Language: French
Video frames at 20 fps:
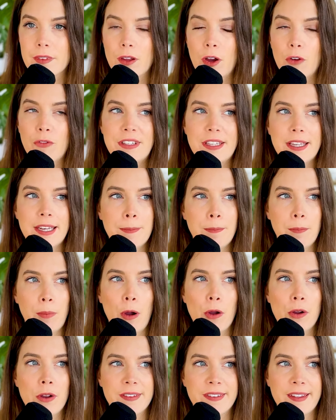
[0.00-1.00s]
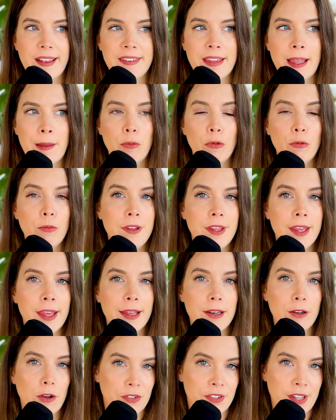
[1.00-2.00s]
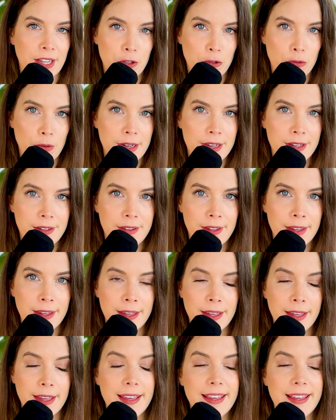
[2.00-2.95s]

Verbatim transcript: En fait, à l'époque, certains publiaient leurs actualités